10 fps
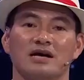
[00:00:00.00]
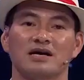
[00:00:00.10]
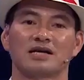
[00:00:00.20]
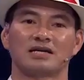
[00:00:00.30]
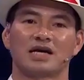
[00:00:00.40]
đang
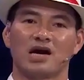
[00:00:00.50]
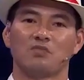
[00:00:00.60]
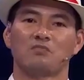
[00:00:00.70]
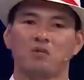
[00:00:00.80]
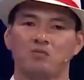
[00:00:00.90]
khát
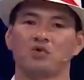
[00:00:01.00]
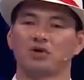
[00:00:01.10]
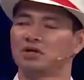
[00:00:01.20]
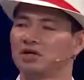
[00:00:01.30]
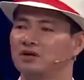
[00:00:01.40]
khao mong
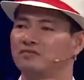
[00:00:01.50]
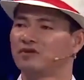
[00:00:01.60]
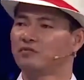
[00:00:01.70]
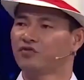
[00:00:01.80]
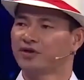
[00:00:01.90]
muốn đến
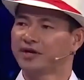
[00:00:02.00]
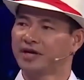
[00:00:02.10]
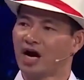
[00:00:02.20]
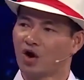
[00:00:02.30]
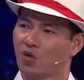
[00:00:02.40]
với một phần
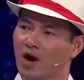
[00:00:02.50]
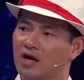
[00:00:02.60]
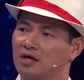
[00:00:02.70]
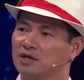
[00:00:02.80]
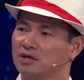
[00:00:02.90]
đăng
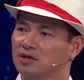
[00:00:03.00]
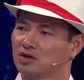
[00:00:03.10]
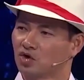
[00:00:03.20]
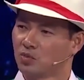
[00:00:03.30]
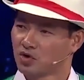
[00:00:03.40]
quang
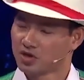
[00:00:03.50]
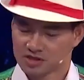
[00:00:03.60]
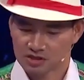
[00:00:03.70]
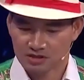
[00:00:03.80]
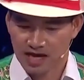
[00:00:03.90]
của một người
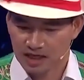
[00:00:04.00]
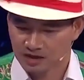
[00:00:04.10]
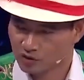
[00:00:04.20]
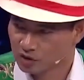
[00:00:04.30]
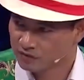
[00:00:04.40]
xứng đáng
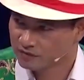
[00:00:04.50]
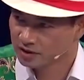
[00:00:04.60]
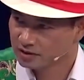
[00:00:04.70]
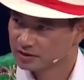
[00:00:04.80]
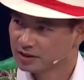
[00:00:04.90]
là vua tiếng
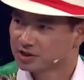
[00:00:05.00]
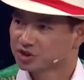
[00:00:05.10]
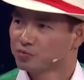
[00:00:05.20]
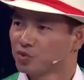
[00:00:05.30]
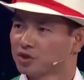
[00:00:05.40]
Việt
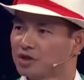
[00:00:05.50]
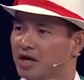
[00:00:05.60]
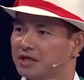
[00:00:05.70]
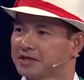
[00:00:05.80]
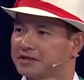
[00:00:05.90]
trong mùa thứ hai